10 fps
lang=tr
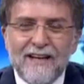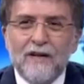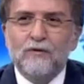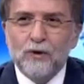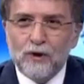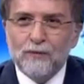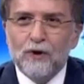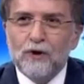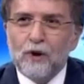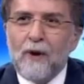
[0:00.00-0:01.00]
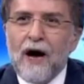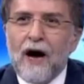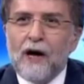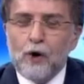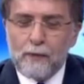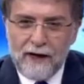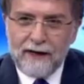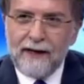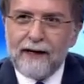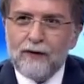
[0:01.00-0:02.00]
Duydum duydum. Buyurun. Haluk
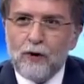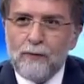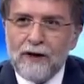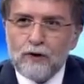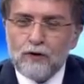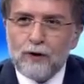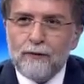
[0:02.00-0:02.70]
Bilginer'e Buyurun. dönmek istiyorum. Duyabildiniz